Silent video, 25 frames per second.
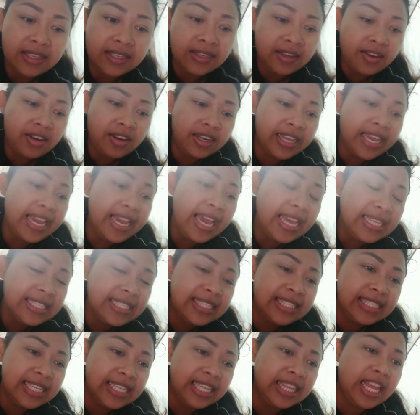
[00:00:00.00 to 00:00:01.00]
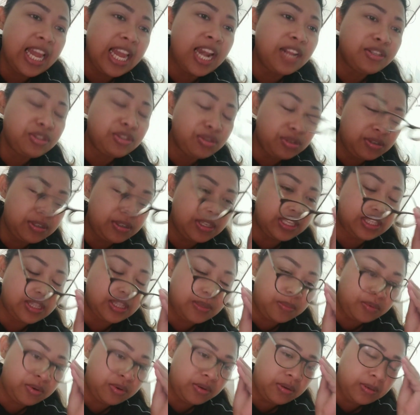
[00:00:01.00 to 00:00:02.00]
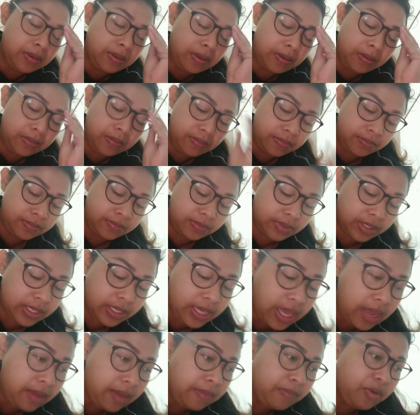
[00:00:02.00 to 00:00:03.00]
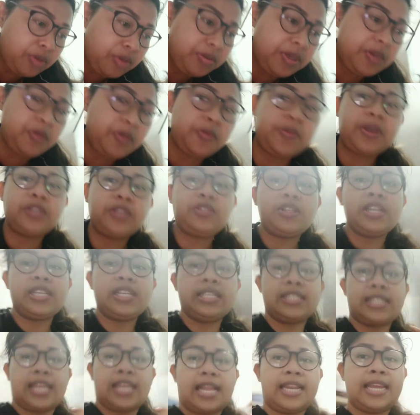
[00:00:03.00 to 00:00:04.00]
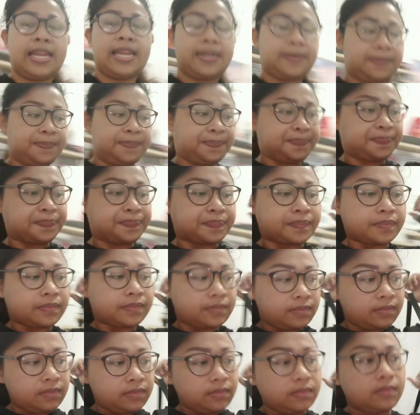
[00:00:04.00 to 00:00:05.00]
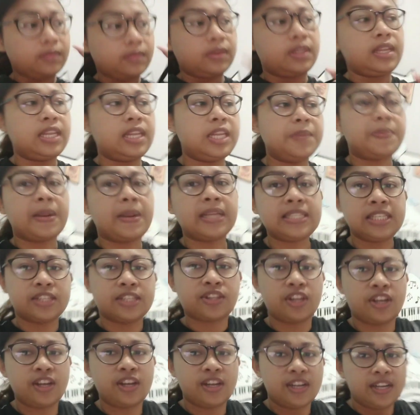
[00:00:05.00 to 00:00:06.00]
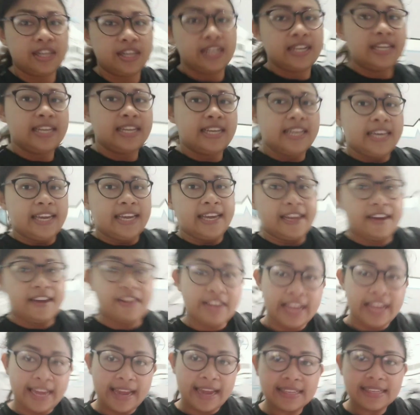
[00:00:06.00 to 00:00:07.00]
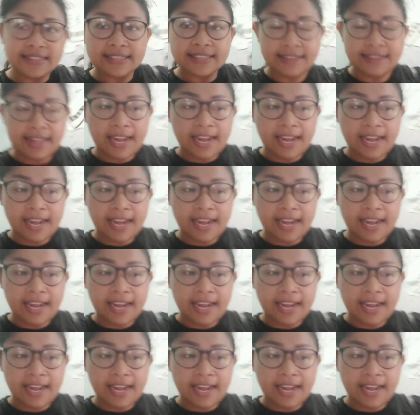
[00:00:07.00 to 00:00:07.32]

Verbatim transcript: Oke, okay, guys. Kita langsung ketemu. Iya, Bobi baju lagi sekalian. Ini plastik tuh. Oke, okay, guys. Kita